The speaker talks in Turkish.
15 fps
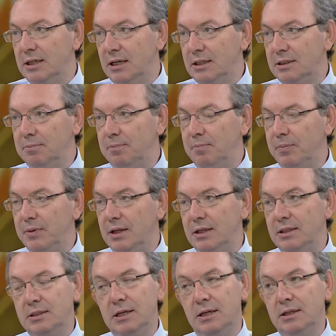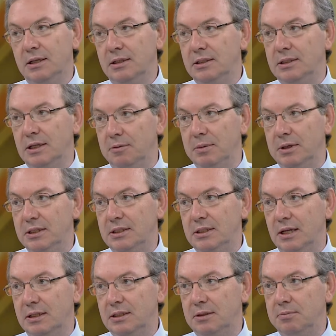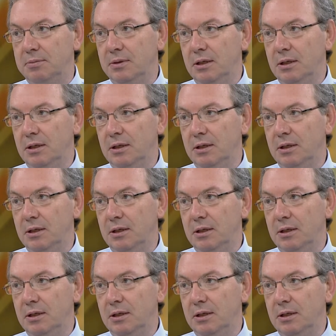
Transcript: lazım, insanları sevmeniz lazım.